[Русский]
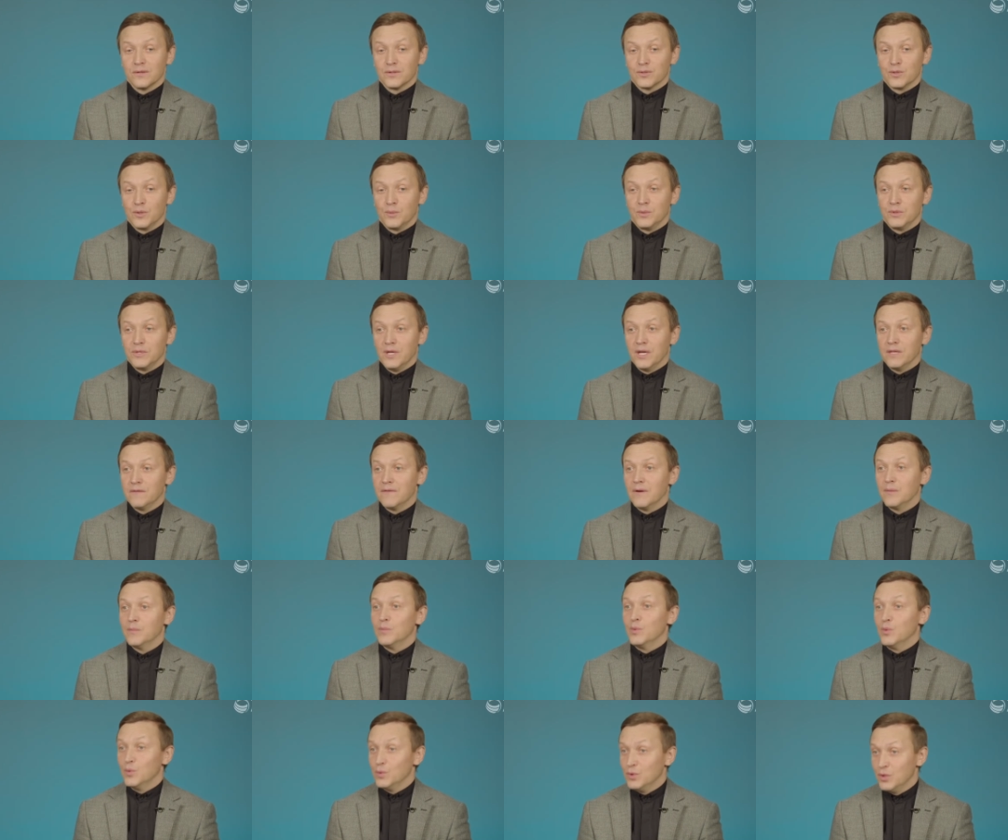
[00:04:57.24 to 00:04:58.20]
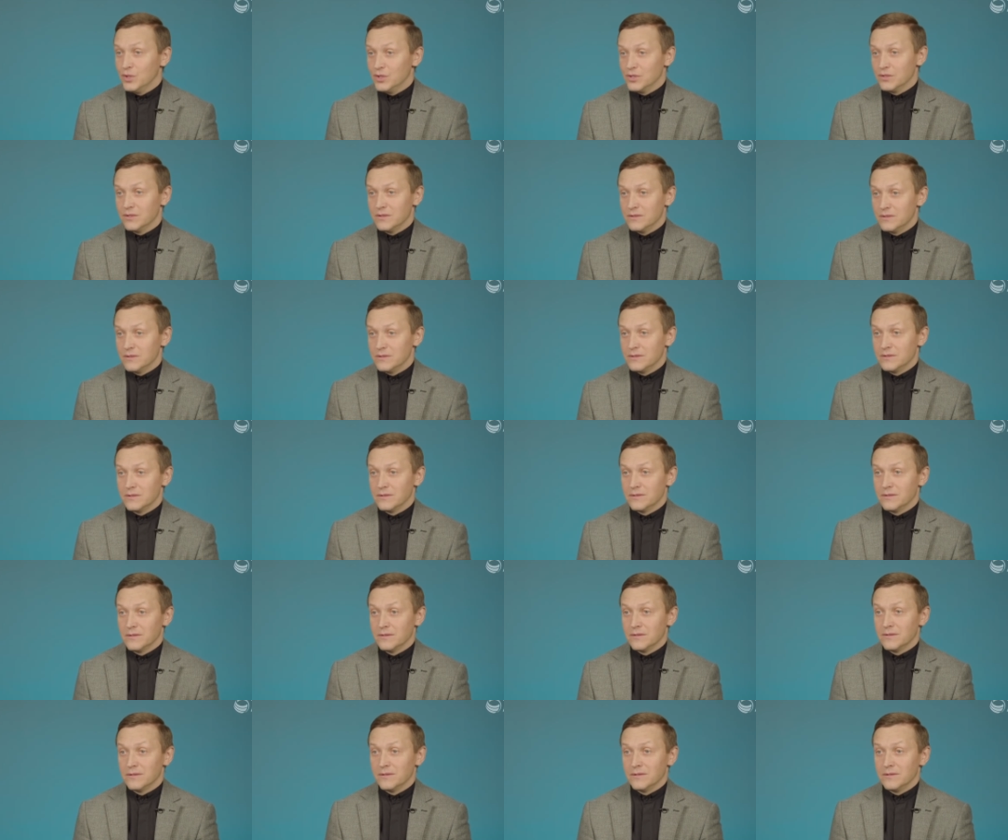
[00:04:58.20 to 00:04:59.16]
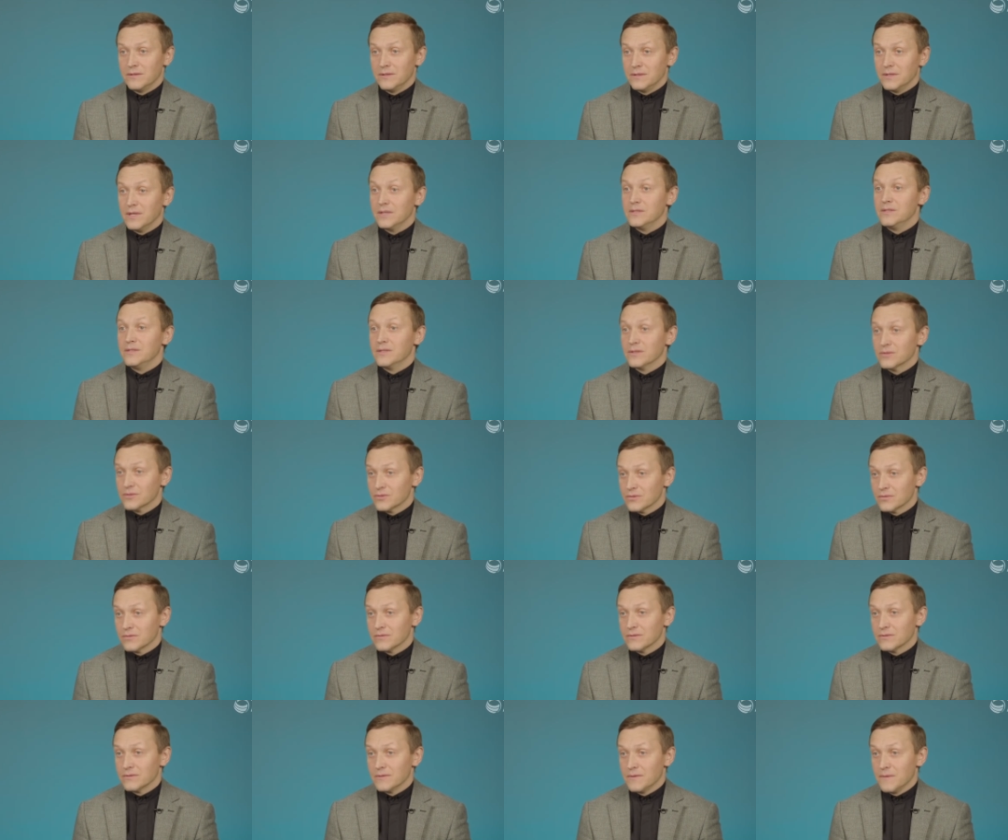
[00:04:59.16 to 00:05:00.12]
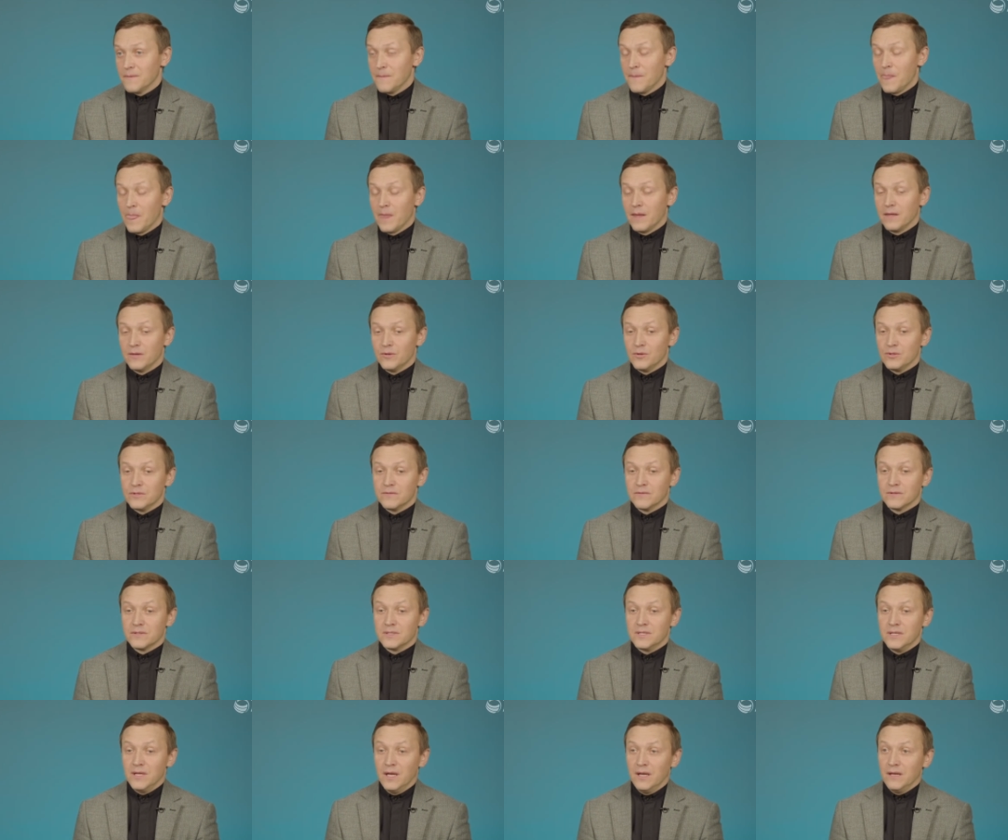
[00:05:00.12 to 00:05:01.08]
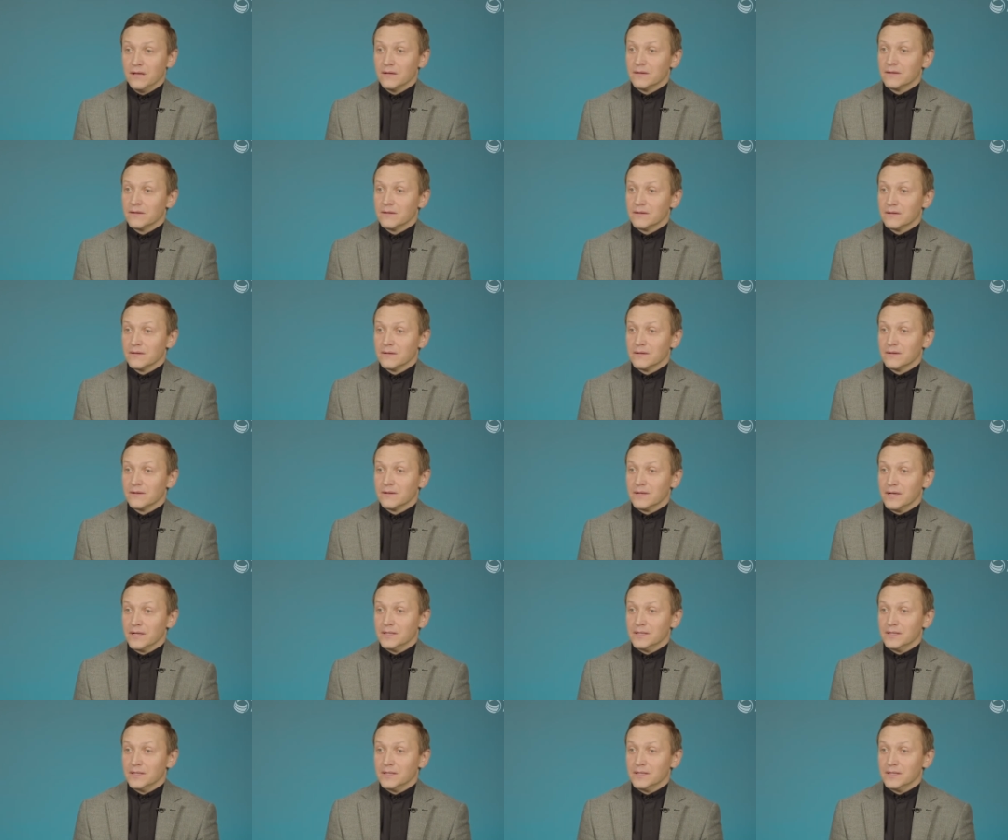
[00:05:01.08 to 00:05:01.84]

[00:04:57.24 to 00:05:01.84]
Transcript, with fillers: чтобы дать вам будущность и надежду. То есть вот цель, а,